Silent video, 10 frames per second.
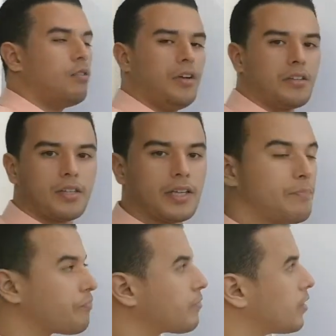اعيد
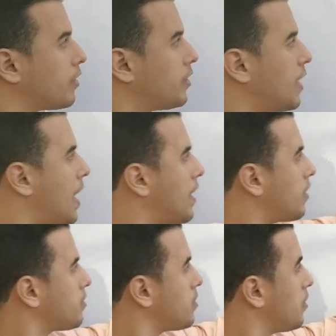
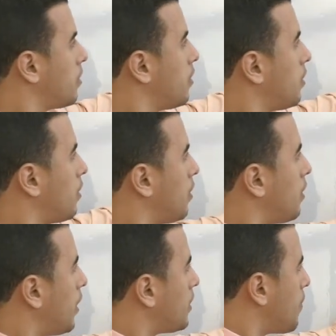نهايه
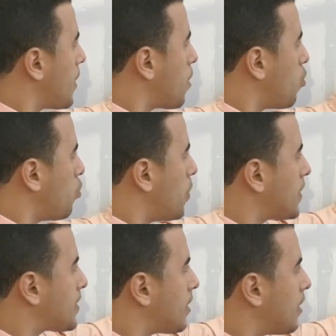عندما يؤول
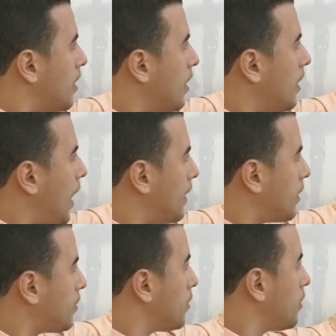اكس
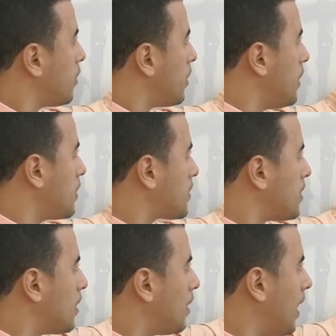العدد
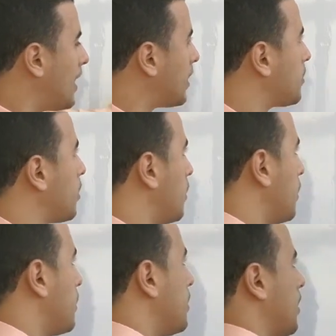اكس العدد
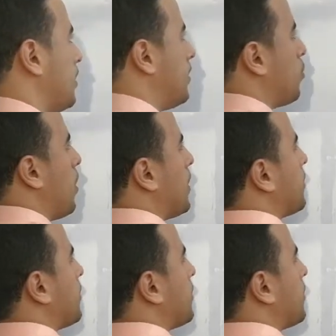ديال واحد